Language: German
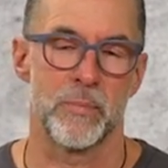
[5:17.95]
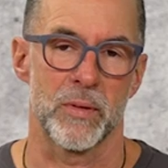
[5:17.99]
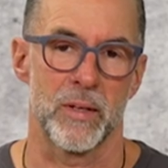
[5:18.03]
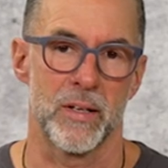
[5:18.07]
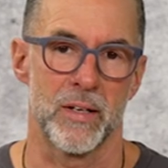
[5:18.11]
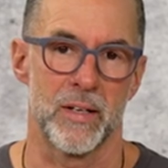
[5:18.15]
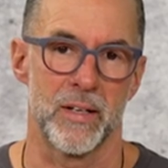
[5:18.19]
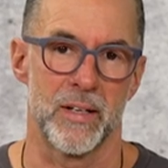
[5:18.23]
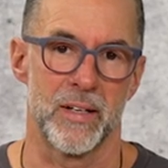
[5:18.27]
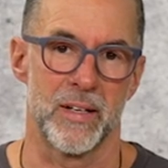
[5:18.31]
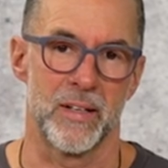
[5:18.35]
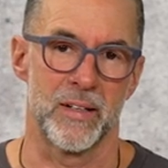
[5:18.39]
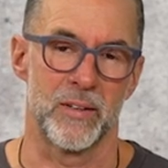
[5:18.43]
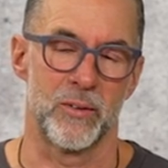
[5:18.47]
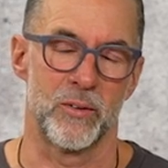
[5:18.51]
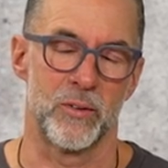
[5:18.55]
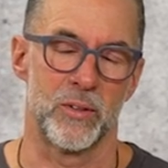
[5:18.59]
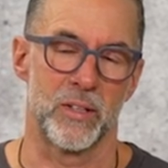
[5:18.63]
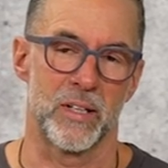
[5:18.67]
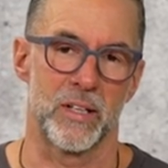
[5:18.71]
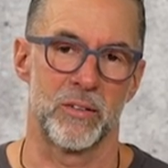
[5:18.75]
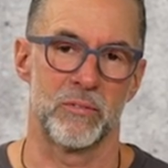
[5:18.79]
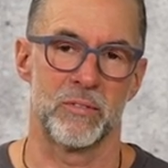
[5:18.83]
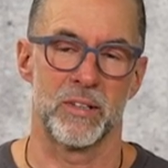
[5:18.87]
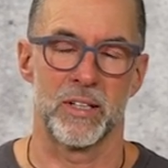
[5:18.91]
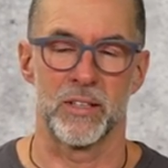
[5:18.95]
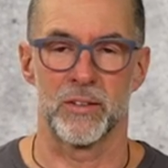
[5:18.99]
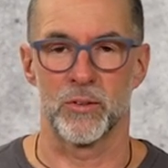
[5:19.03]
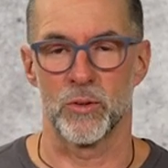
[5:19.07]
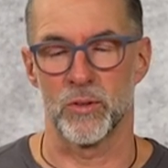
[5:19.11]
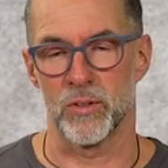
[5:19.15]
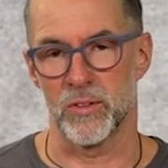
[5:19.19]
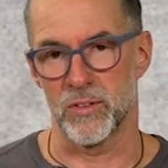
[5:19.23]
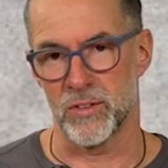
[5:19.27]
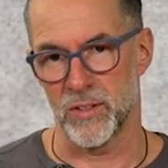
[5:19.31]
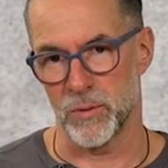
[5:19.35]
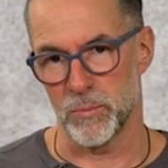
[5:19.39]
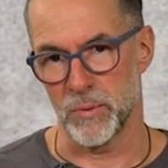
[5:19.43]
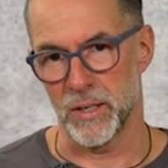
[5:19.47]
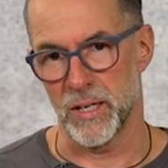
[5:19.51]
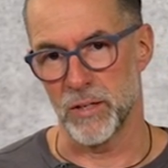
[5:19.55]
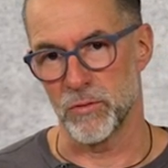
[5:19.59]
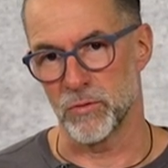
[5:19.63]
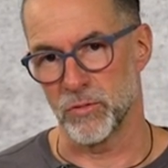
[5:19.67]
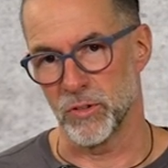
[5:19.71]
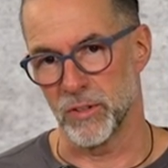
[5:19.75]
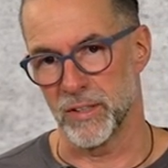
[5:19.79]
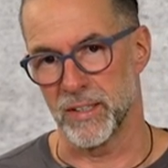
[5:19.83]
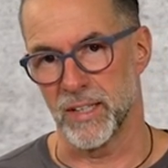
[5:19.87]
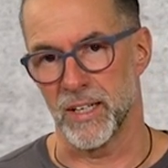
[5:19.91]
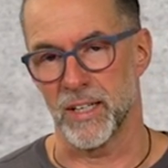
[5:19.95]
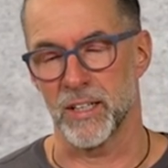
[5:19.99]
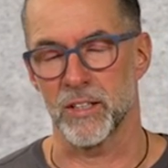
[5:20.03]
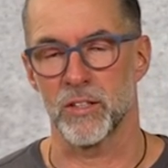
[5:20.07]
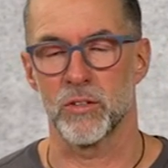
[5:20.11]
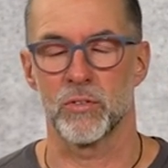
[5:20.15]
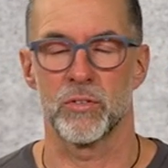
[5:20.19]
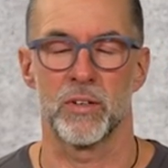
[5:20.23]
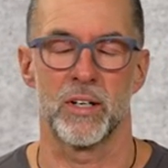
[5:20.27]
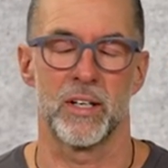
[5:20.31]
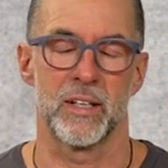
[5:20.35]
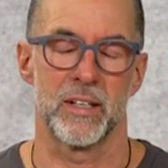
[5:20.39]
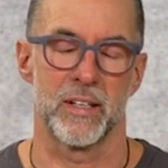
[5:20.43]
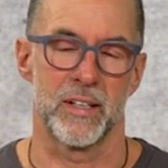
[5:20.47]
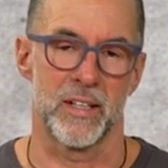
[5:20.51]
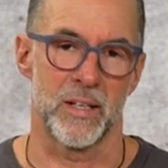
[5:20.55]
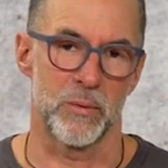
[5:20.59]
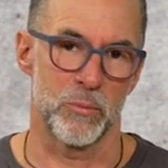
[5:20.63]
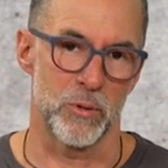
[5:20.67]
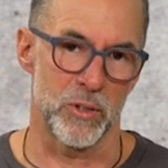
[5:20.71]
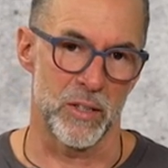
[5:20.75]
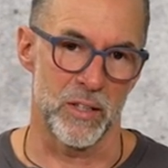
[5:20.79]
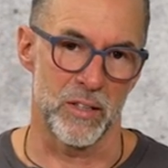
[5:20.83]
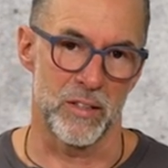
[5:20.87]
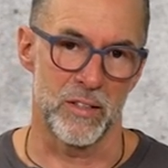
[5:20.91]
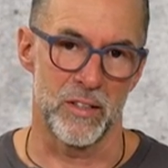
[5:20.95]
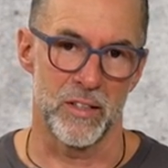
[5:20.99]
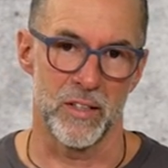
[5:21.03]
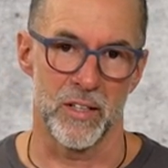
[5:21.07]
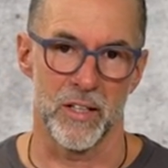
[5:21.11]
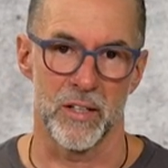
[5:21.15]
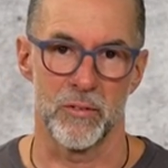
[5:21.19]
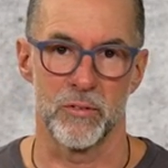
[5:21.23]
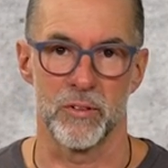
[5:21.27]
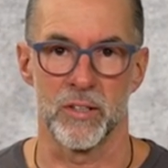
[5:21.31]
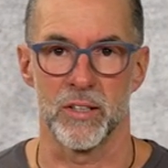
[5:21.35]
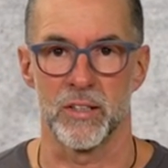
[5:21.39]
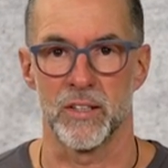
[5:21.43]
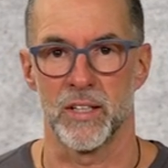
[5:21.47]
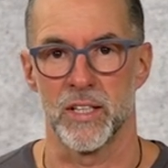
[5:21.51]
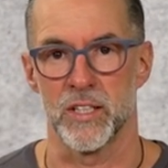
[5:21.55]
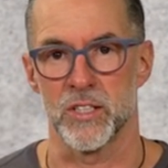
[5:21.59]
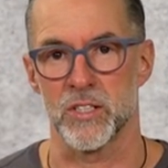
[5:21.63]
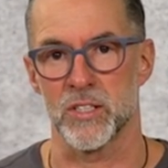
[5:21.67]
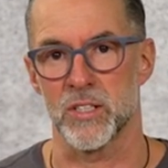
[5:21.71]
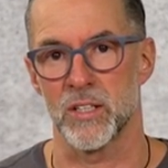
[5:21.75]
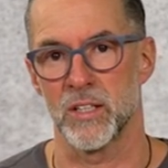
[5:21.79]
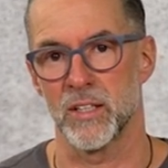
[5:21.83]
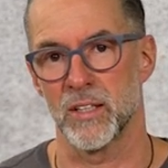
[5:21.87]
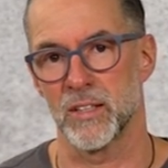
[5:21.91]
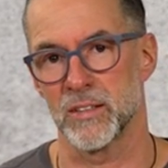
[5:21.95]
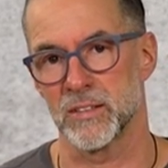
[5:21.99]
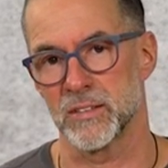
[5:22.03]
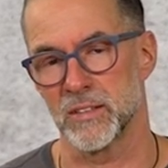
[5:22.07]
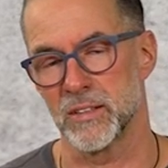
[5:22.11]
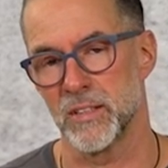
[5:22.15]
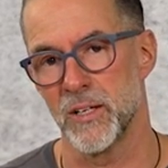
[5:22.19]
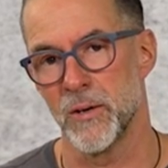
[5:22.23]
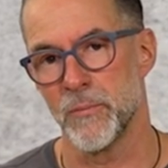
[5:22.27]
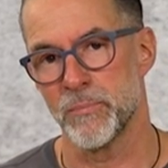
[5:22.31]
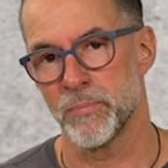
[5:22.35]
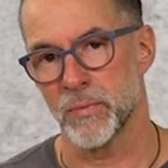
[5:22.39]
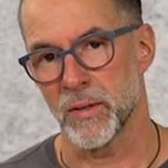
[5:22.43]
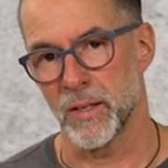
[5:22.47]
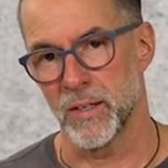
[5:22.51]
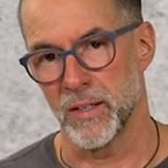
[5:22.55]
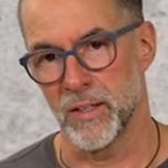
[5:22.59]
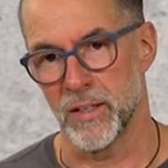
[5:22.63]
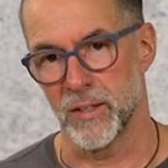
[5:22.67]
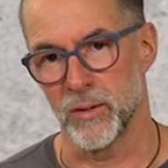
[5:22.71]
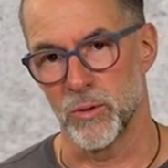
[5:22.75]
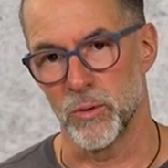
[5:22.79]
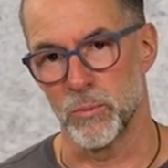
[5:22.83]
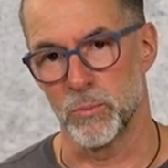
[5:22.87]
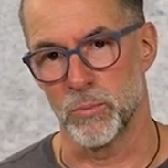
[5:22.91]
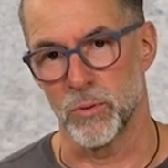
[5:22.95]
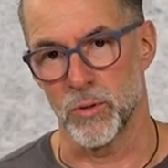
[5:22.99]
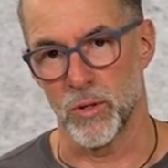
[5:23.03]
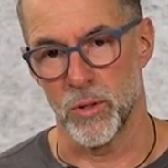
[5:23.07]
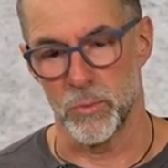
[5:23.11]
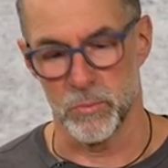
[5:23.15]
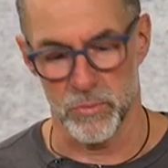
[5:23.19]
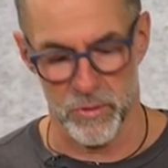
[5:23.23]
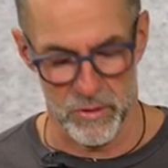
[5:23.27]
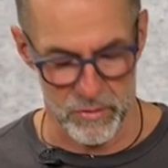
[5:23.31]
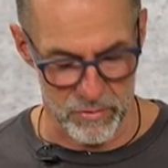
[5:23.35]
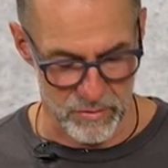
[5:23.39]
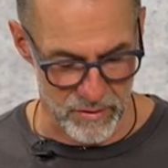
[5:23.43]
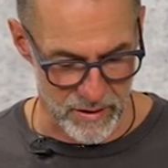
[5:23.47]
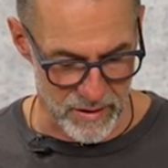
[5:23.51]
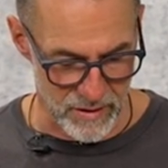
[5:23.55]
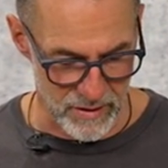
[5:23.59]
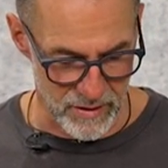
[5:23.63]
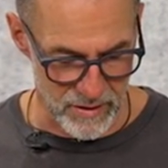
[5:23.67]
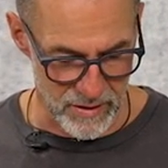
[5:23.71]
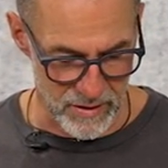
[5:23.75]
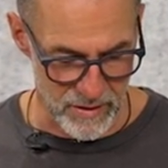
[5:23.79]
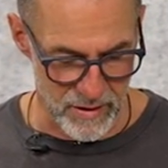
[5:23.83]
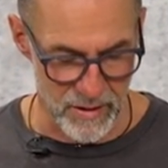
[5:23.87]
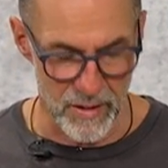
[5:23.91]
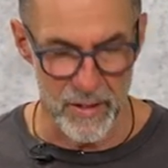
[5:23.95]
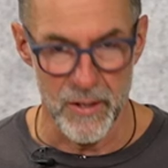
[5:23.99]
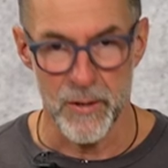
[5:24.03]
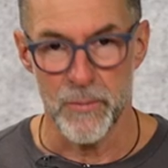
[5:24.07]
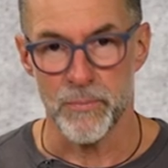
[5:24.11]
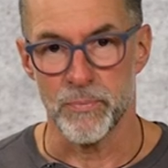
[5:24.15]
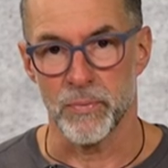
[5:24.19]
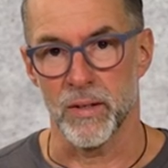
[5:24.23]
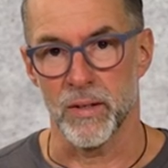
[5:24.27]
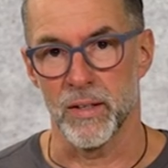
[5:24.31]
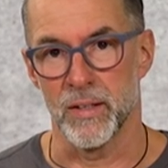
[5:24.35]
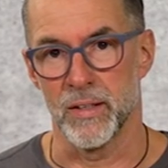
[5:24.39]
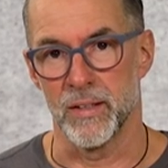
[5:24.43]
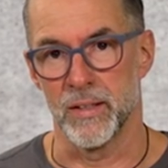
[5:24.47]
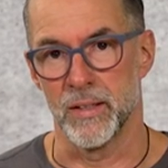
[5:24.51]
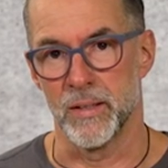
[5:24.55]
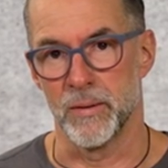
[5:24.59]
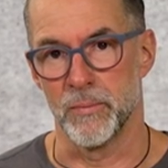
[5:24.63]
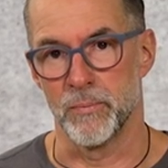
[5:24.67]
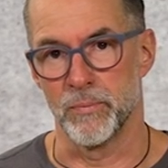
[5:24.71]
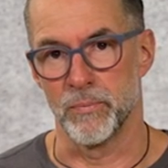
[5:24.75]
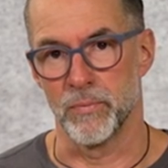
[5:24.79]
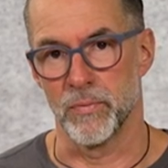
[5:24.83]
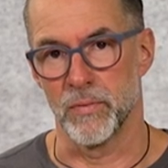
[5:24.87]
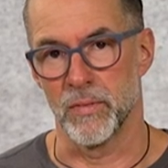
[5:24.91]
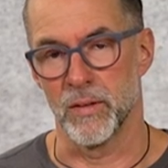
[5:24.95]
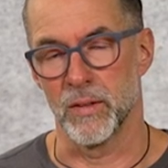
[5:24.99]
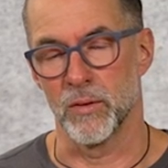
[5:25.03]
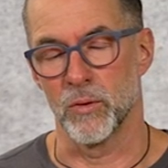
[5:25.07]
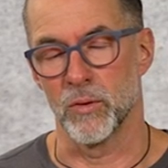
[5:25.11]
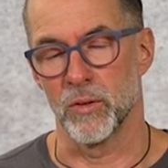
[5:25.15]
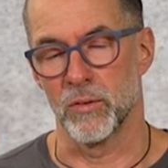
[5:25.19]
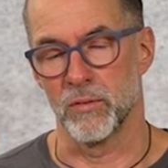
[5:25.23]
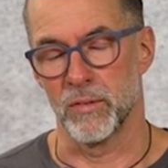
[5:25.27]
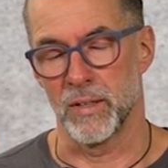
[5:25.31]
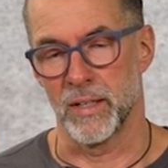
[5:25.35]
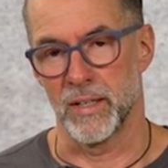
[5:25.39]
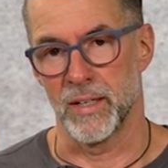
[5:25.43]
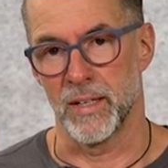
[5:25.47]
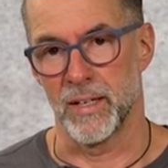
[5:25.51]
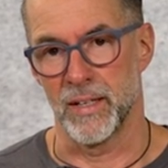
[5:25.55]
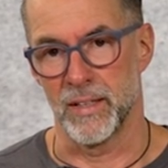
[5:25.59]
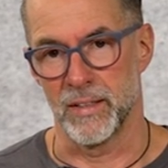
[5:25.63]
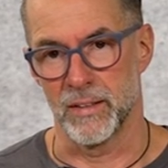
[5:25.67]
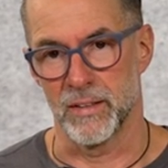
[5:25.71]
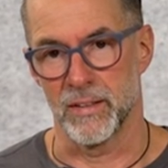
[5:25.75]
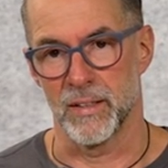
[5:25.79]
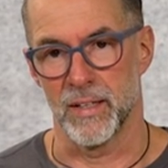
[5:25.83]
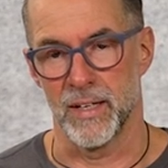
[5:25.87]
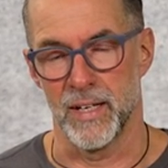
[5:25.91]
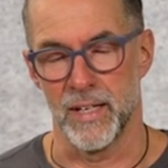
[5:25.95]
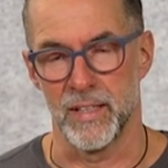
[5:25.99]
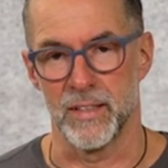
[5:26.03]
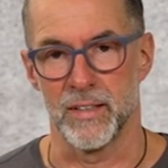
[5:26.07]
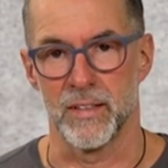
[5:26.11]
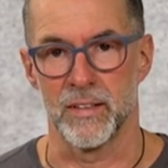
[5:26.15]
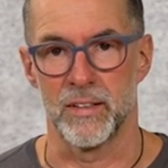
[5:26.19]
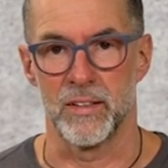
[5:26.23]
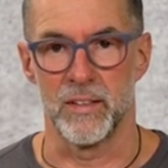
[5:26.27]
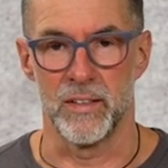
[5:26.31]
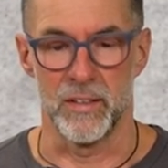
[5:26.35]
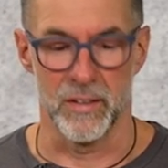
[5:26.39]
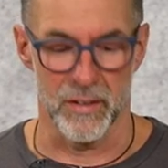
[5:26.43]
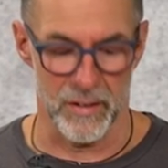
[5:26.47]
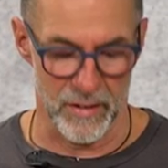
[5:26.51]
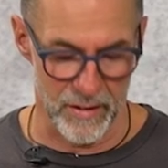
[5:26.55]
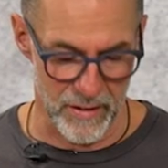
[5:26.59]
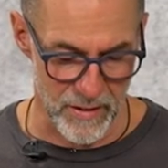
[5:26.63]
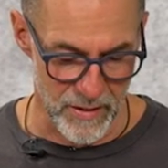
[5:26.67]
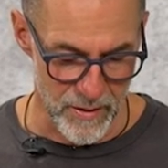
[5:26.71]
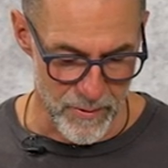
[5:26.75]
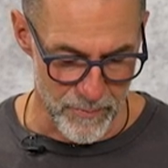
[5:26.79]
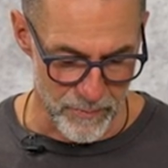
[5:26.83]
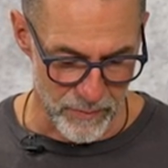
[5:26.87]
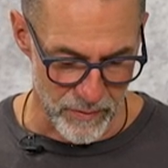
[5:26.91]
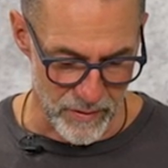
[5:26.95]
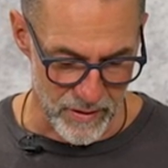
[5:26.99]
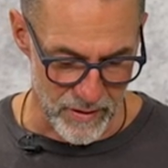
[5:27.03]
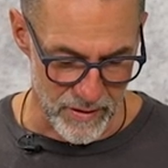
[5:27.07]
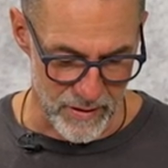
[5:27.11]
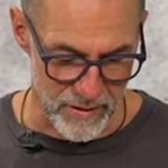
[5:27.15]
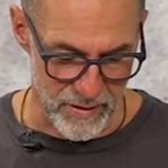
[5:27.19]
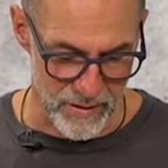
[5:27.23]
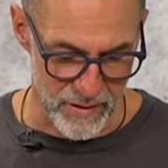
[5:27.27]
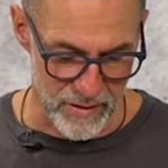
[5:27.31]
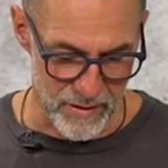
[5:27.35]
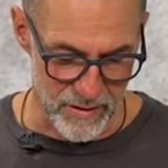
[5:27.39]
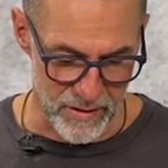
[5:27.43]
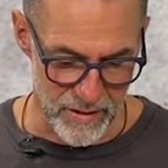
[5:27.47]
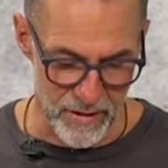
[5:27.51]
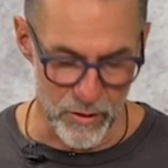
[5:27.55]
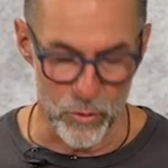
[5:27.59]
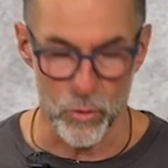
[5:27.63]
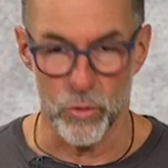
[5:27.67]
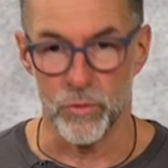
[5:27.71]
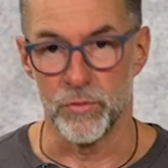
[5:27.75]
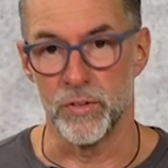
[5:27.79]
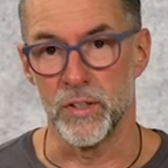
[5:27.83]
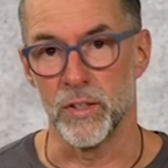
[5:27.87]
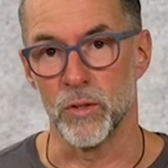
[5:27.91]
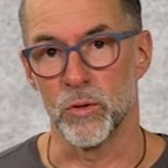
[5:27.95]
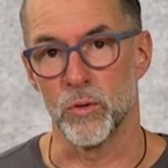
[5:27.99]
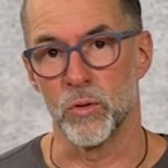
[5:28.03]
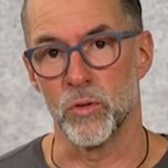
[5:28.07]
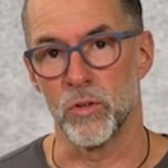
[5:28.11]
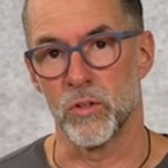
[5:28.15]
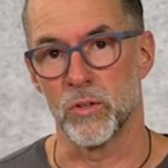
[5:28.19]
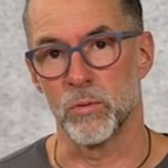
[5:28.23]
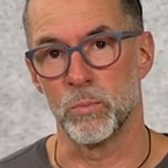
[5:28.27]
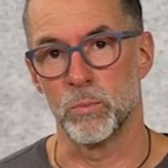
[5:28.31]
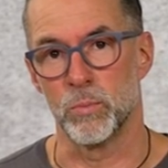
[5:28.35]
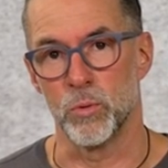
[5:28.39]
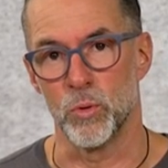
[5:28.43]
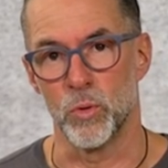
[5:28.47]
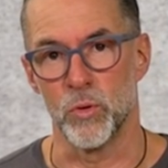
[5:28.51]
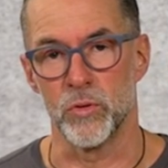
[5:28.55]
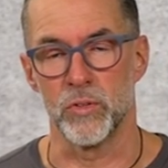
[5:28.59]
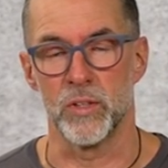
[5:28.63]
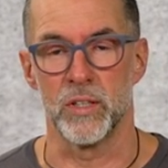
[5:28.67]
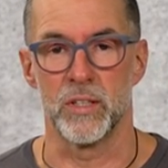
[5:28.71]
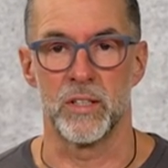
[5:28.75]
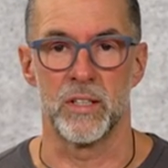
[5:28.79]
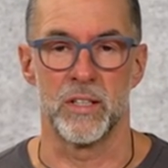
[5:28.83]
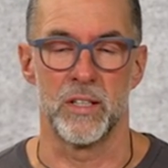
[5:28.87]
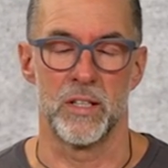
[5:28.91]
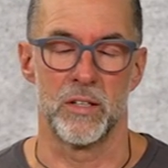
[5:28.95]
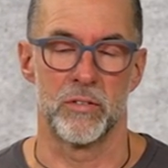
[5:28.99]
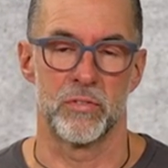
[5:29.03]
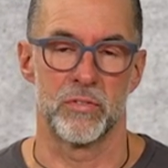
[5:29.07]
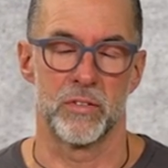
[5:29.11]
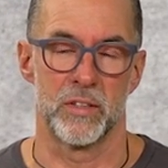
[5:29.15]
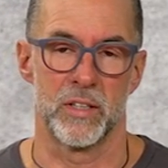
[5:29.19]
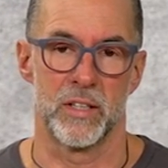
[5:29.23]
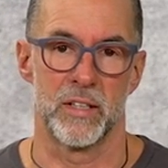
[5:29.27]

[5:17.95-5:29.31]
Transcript: Äh, und dann war trotzdem ein Verdachtsfall, dann haben wir die Tiere wieder testen lassen äh, und prompt waren die ähm, oder waren ein Teil der Tiere äh, Nidovirus positiv.